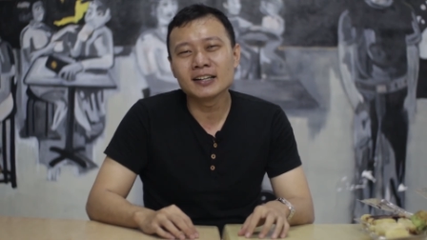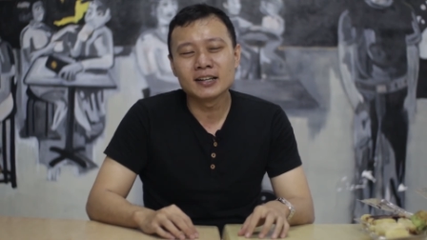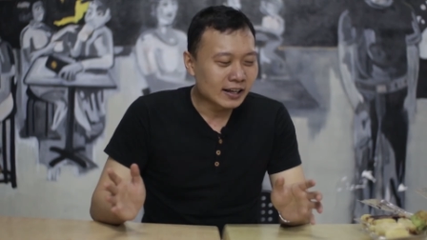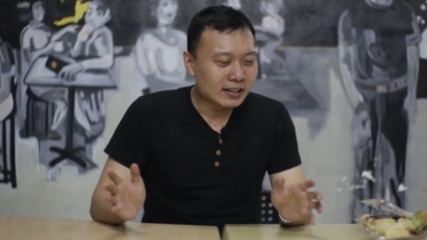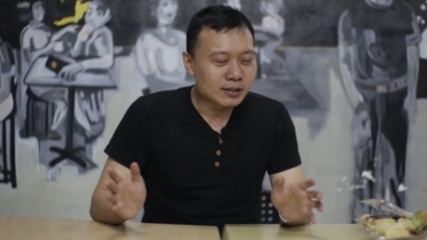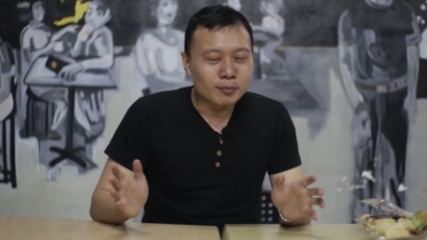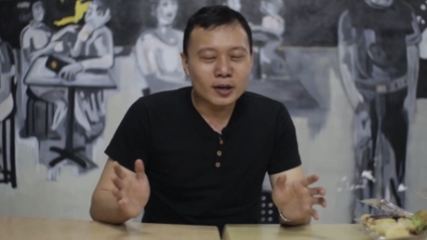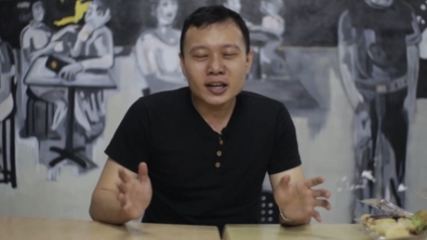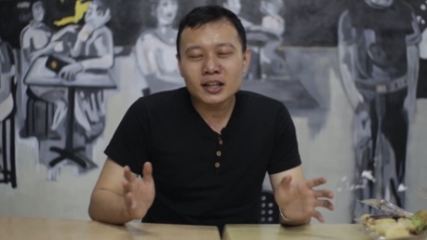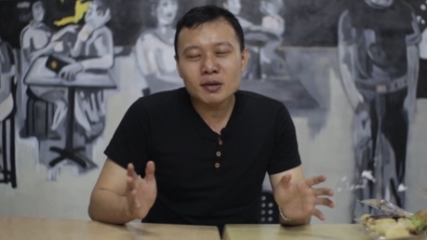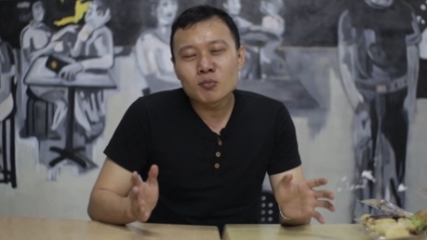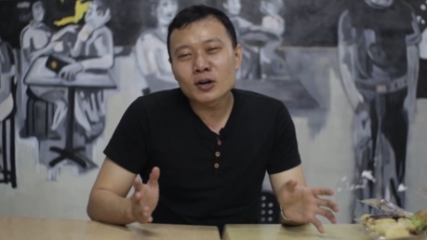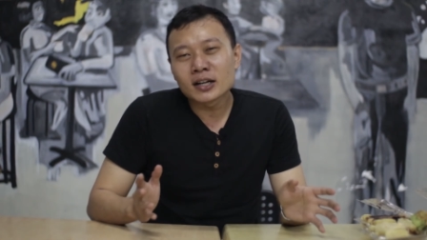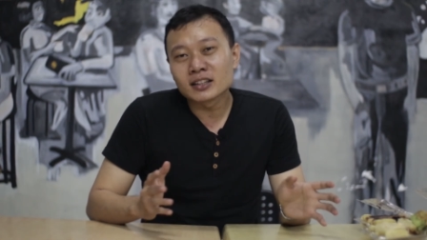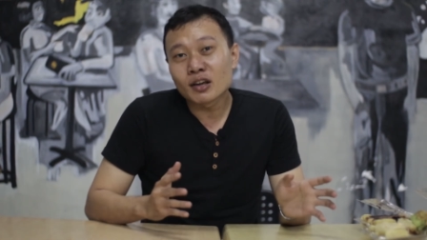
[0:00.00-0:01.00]
Sebenarnya ini
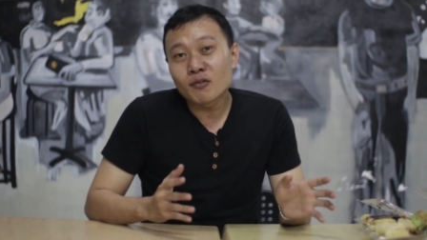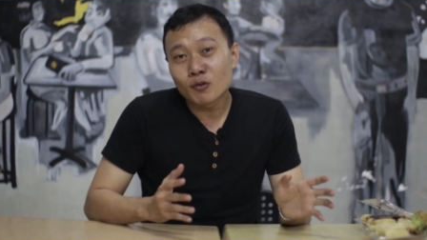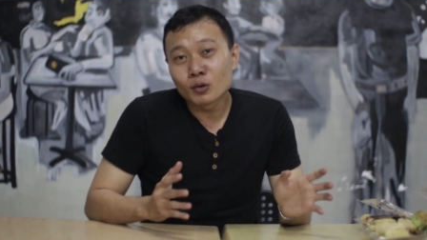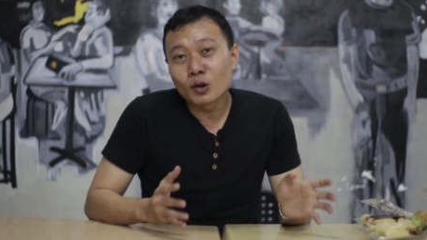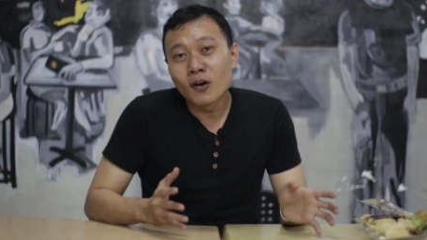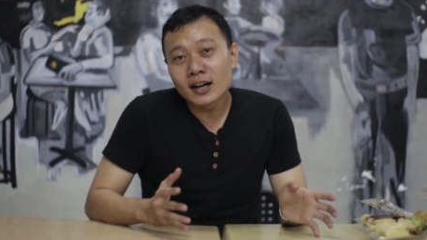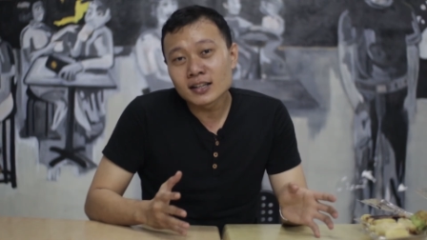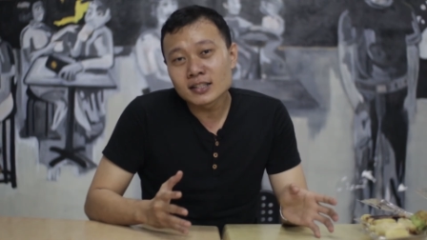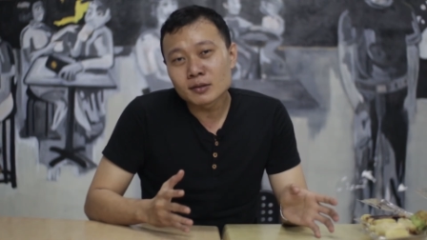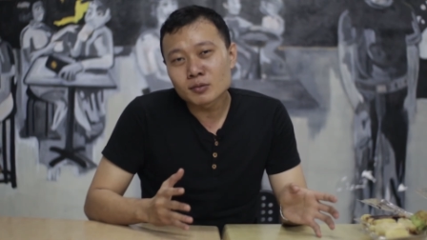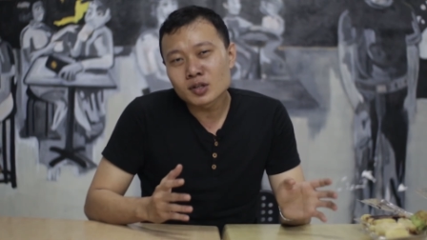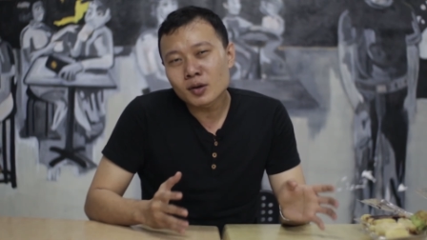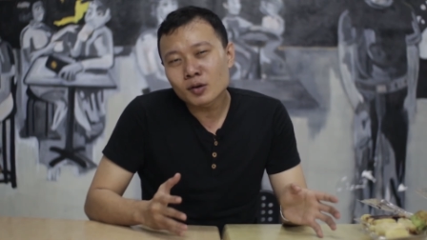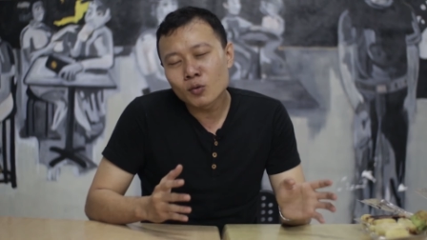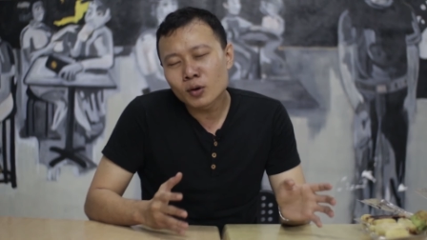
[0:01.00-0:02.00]
bukan review doang sih,
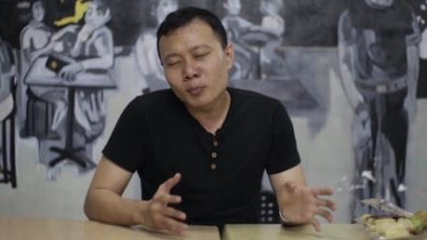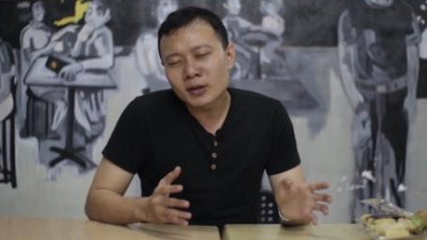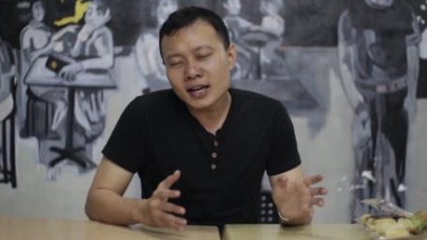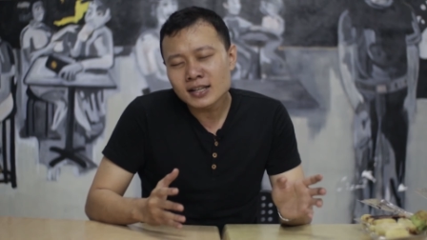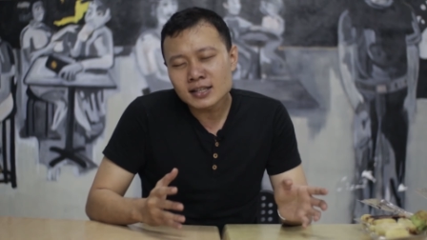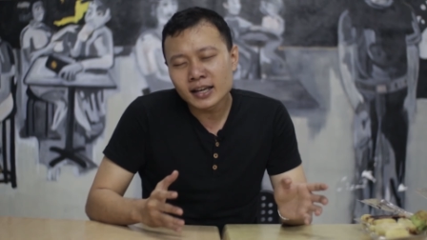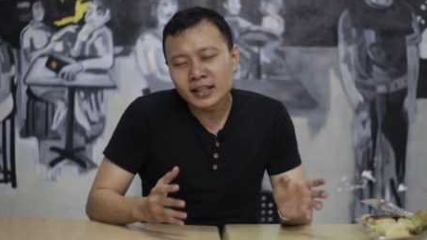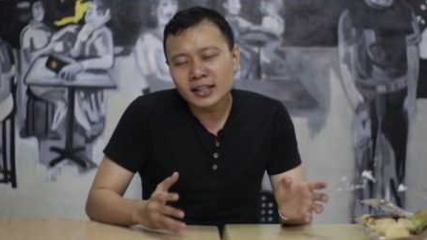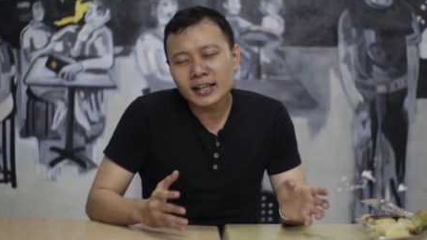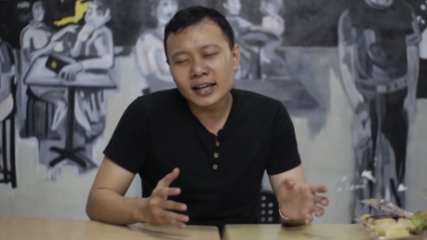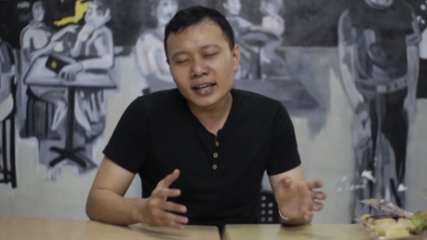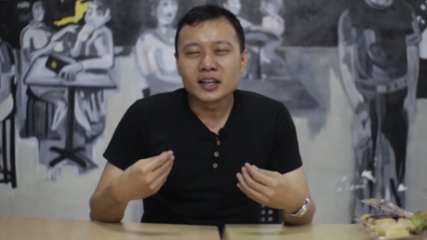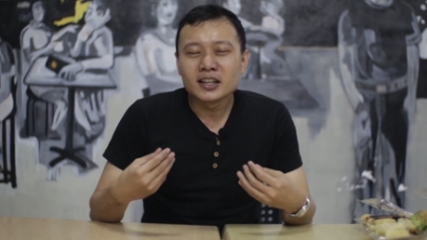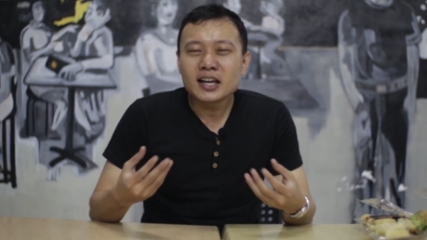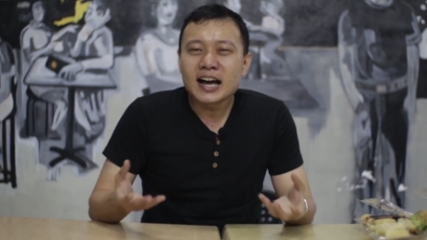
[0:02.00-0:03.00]
sebenarnya gue berasa ini kayak
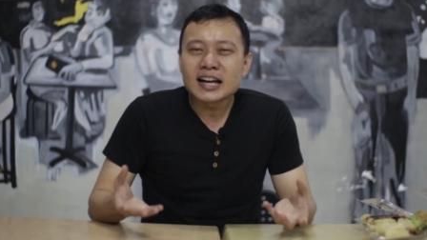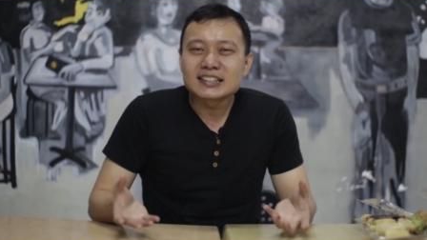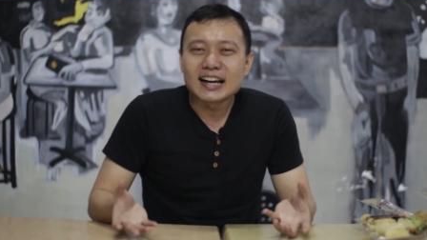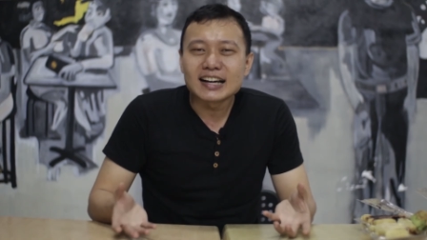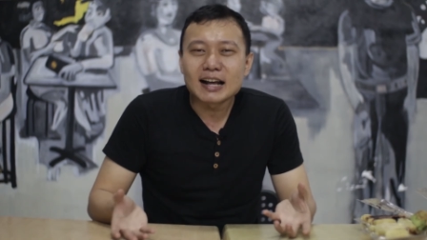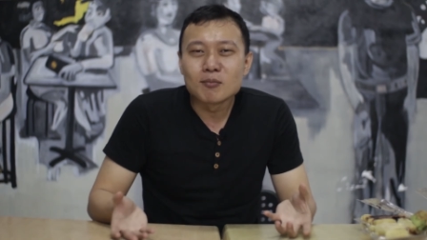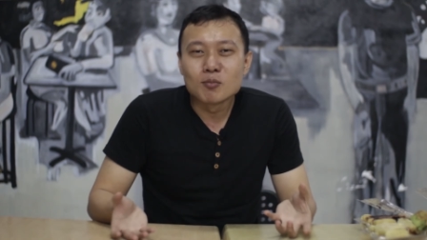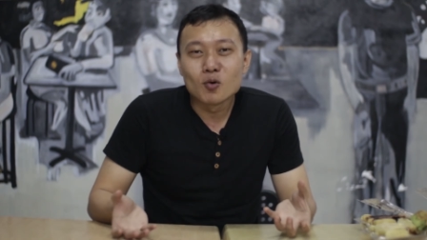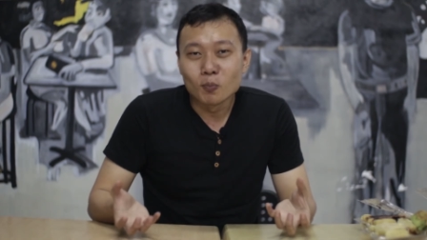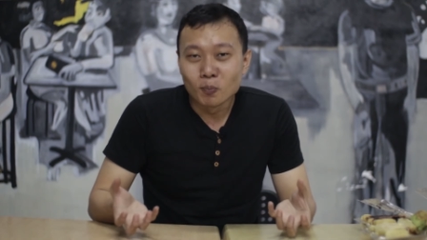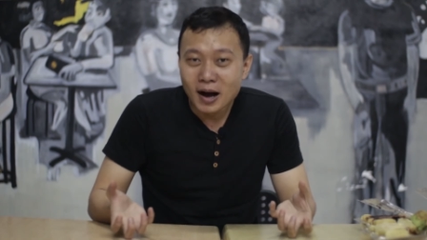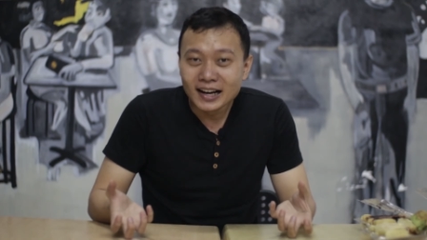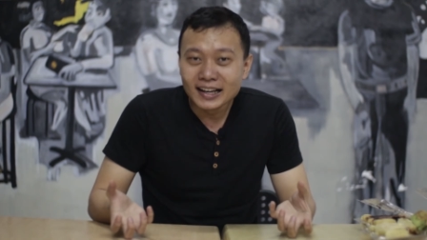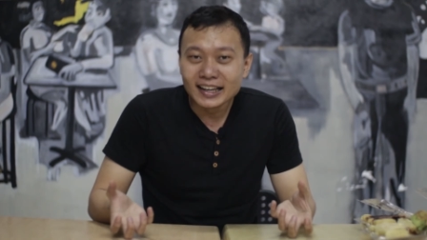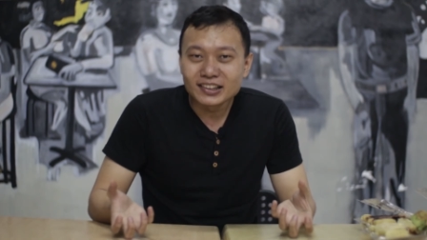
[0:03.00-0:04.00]
ini acara
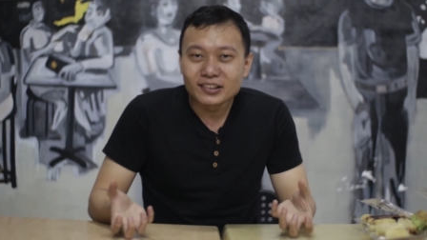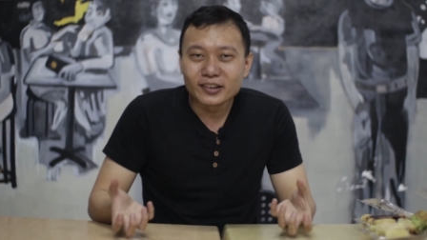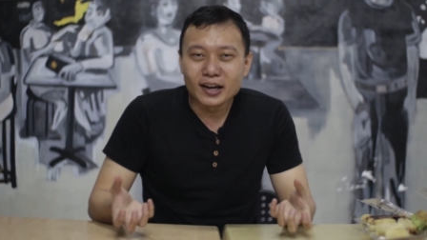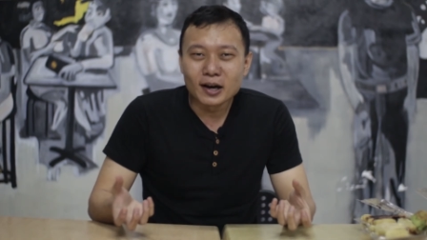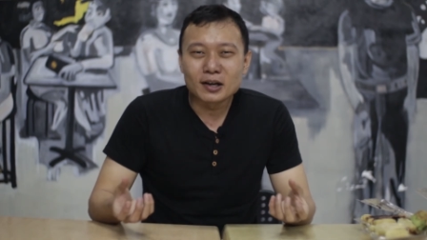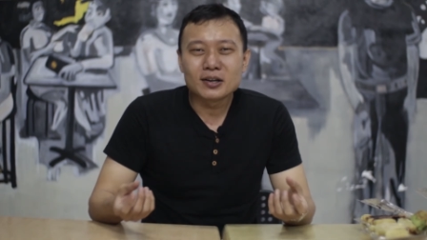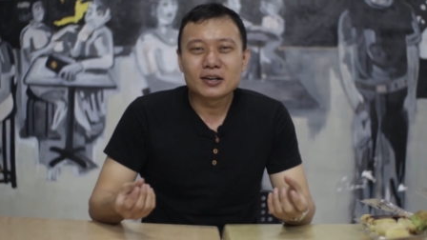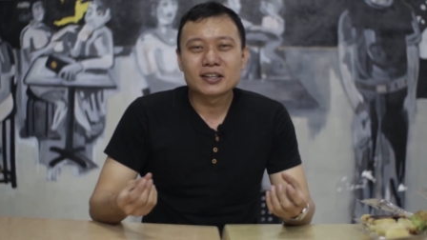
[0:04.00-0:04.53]
mukbang gitu ya.